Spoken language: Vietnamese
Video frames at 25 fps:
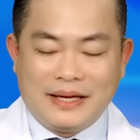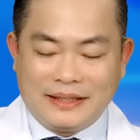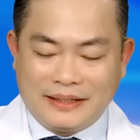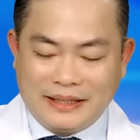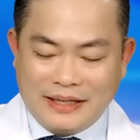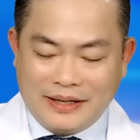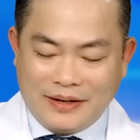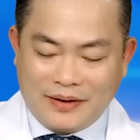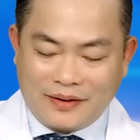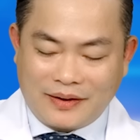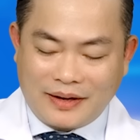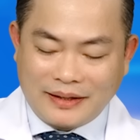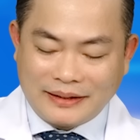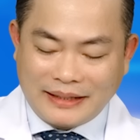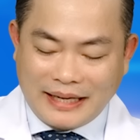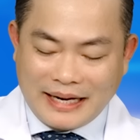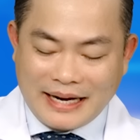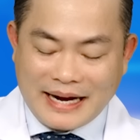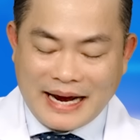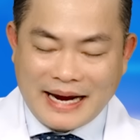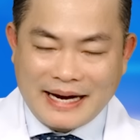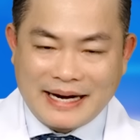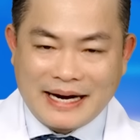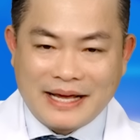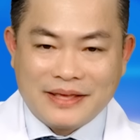thì nó có thể
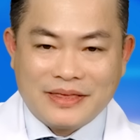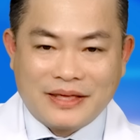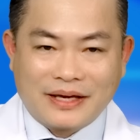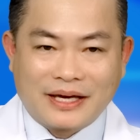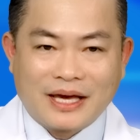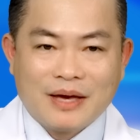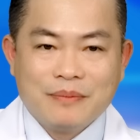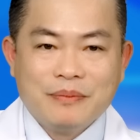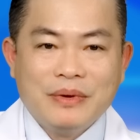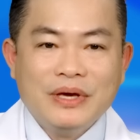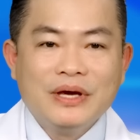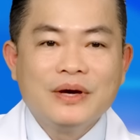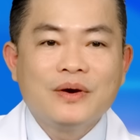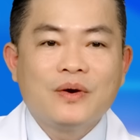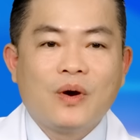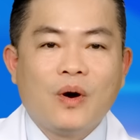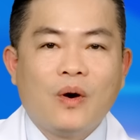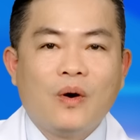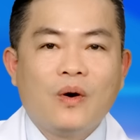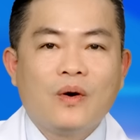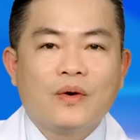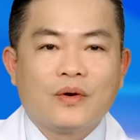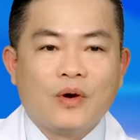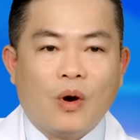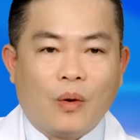gây ra những cái biến
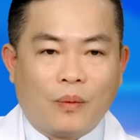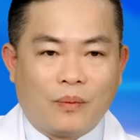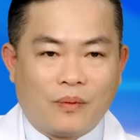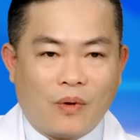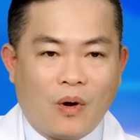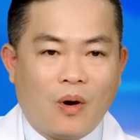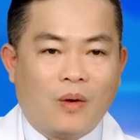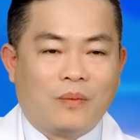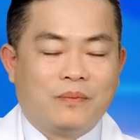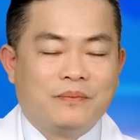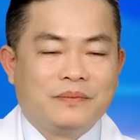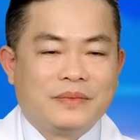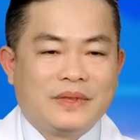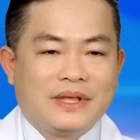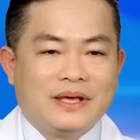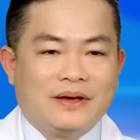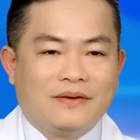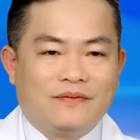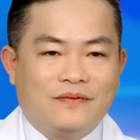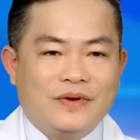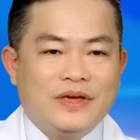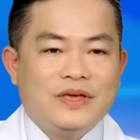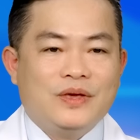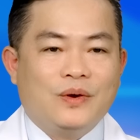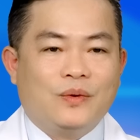cố đột ngột,
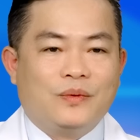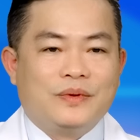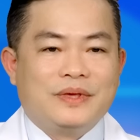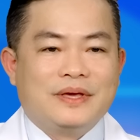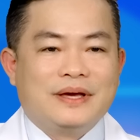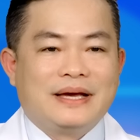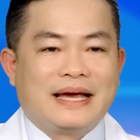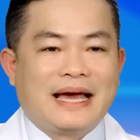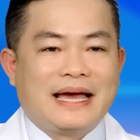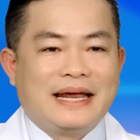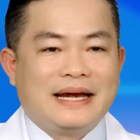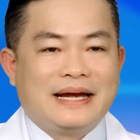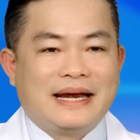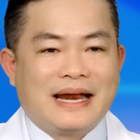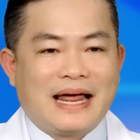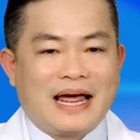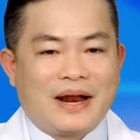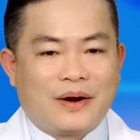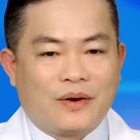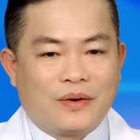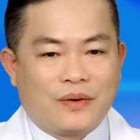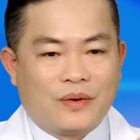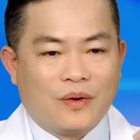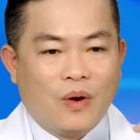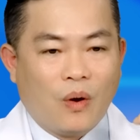ví dụ như gây
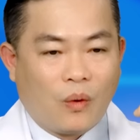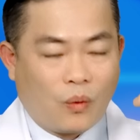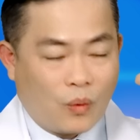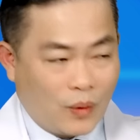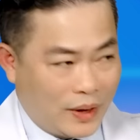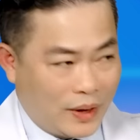ra đột